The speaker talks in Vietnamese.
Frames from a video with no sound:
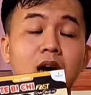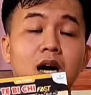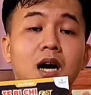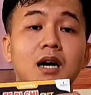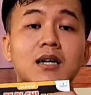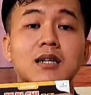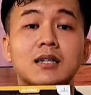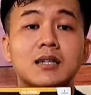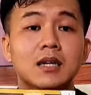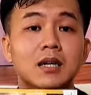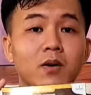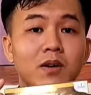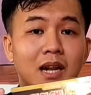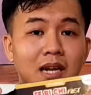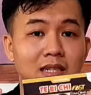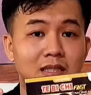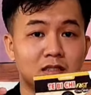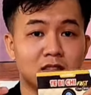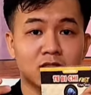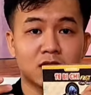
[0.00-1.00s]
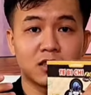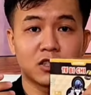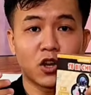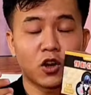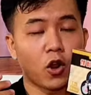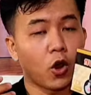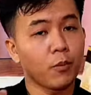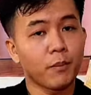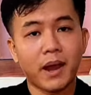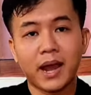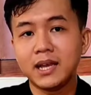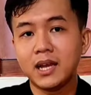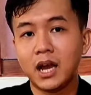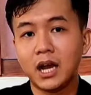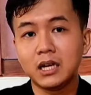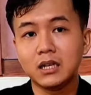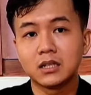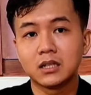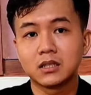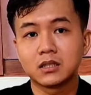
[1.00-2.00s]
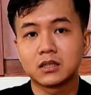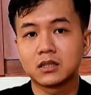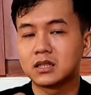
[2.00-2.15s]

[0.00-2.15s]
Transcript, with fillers: đó có thành cho thoải mái hết